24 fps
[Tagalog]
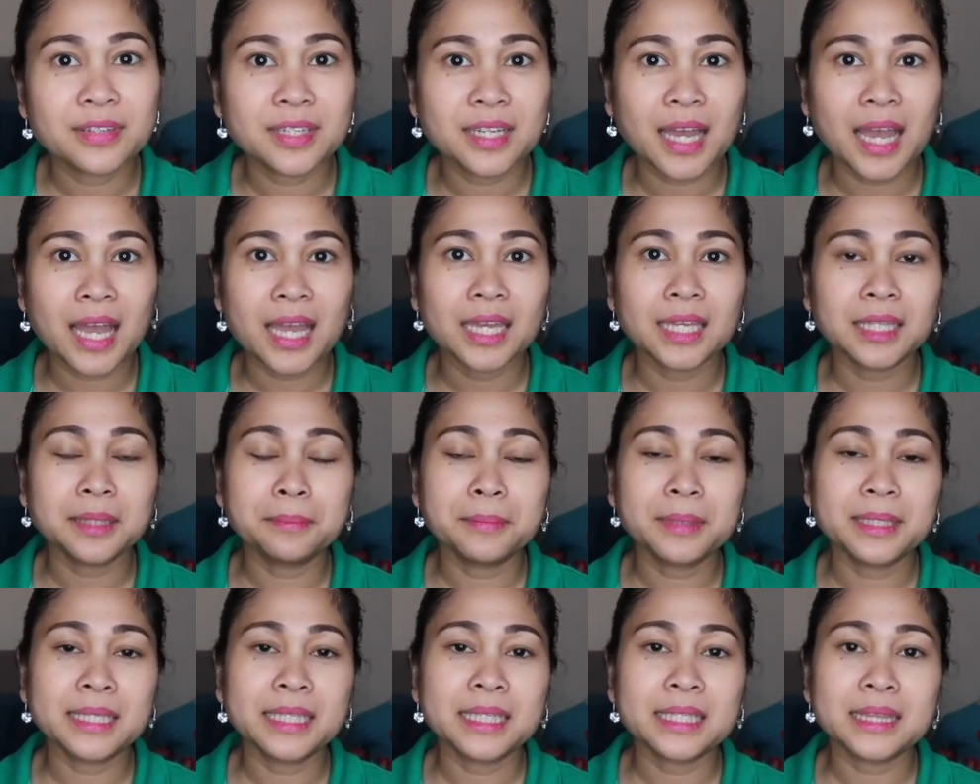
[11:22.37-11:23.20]
Kahit
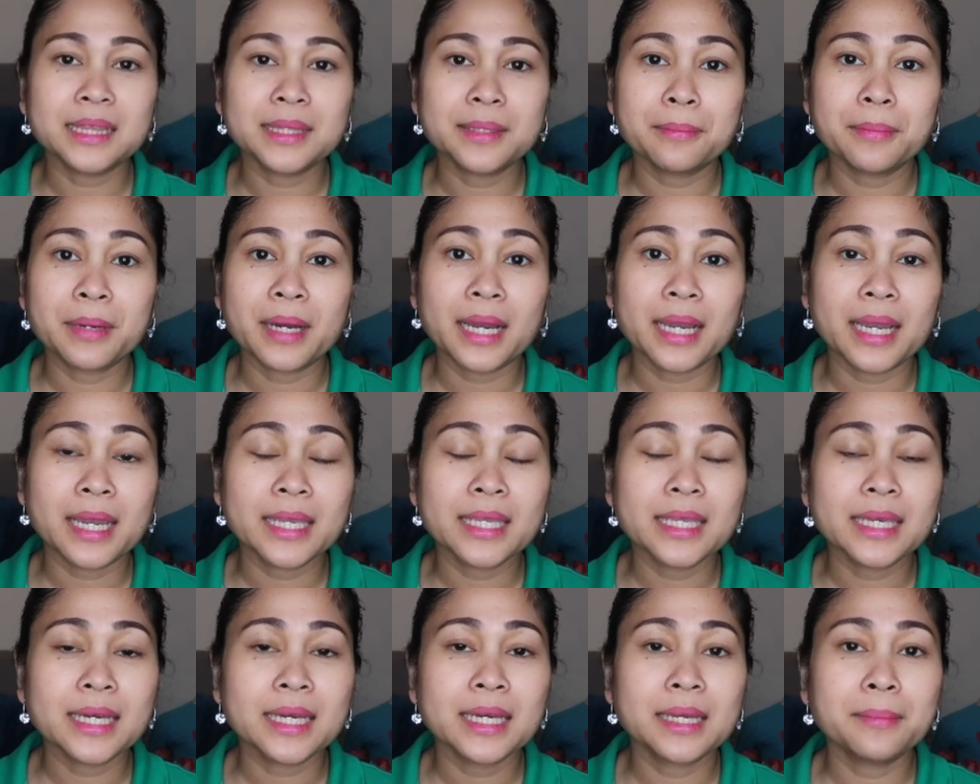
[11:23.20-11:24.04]
maliit na bagay
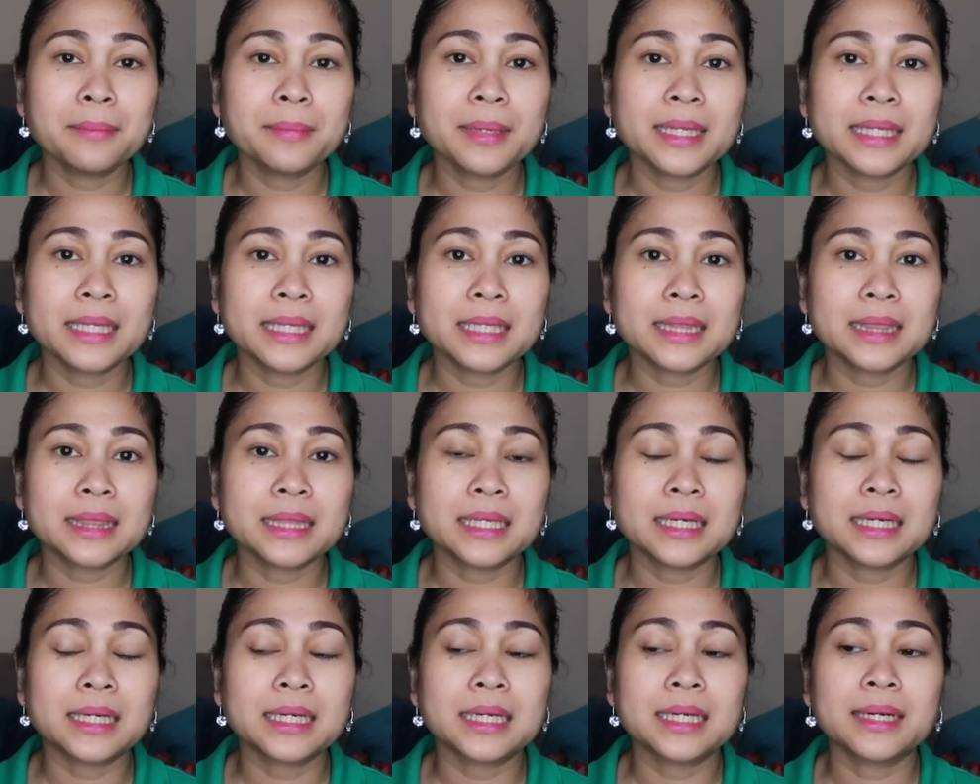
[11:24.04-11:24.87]
yan, maliit
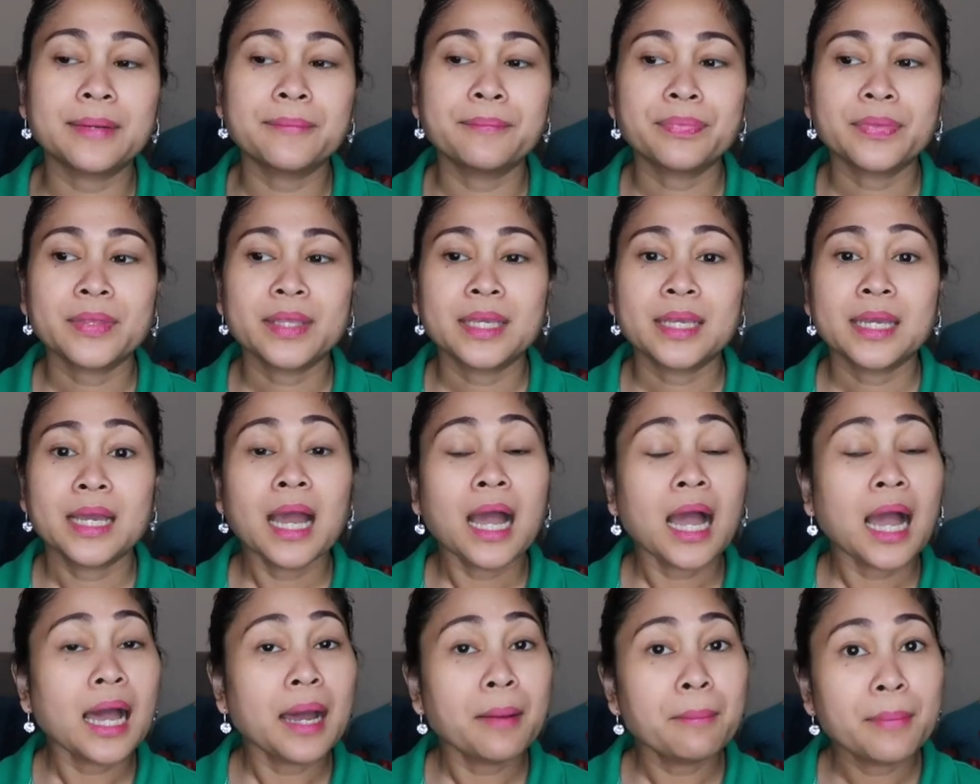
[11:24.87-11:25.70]
na
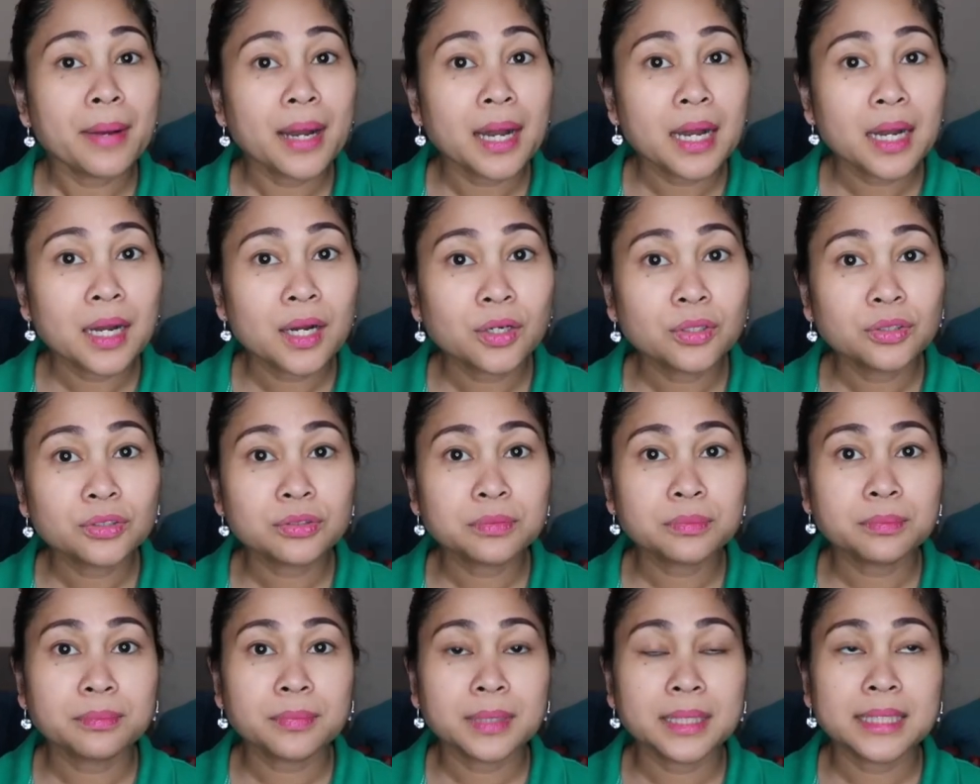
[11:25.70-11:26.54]

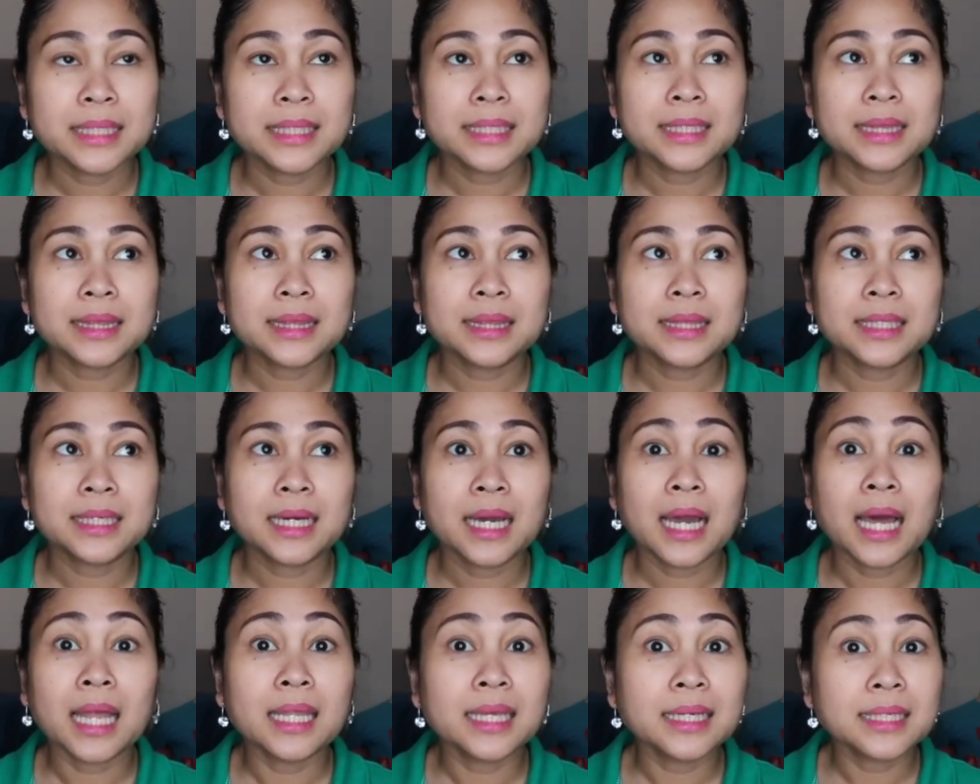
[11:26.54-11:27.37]
amount, maliit na
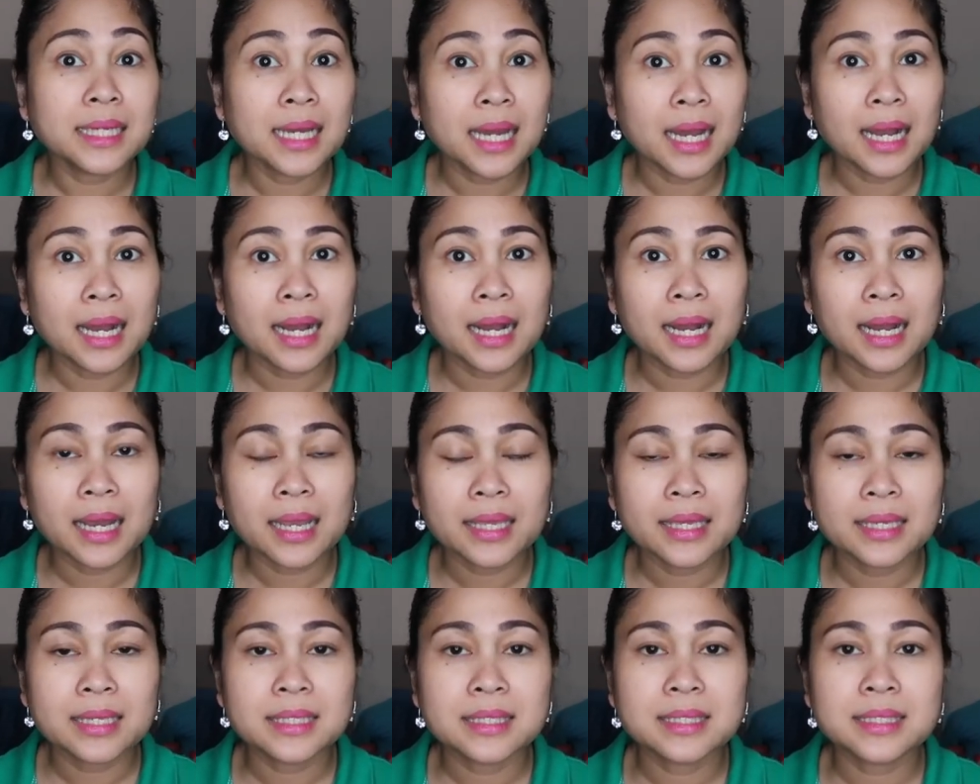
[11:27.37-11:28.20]
halaga
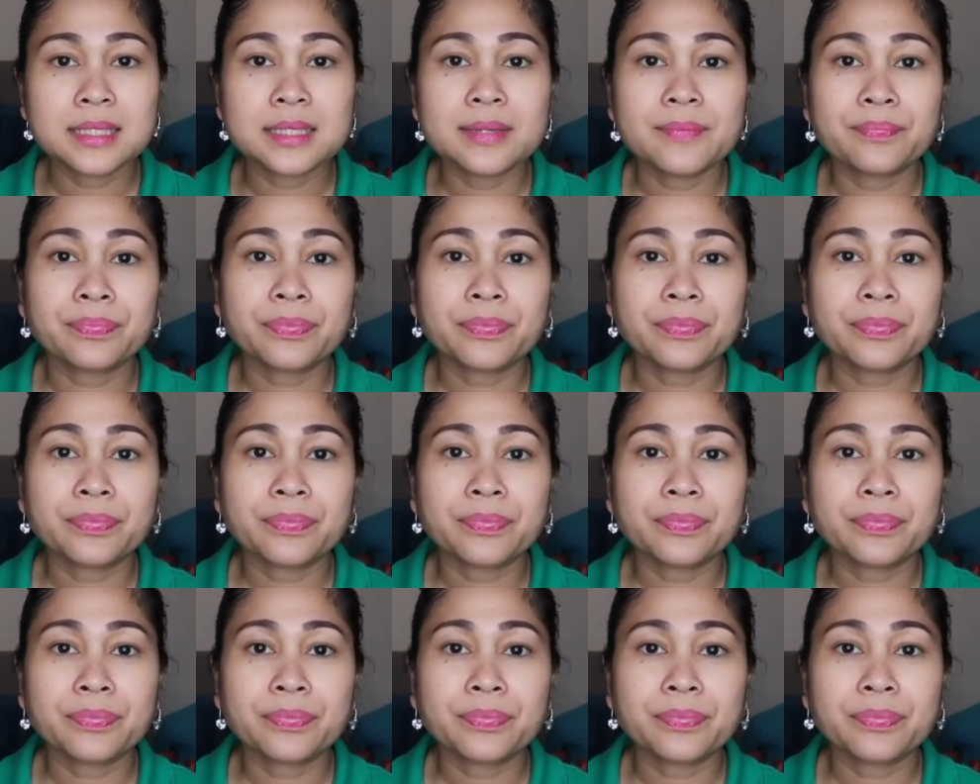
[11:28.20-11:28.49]
is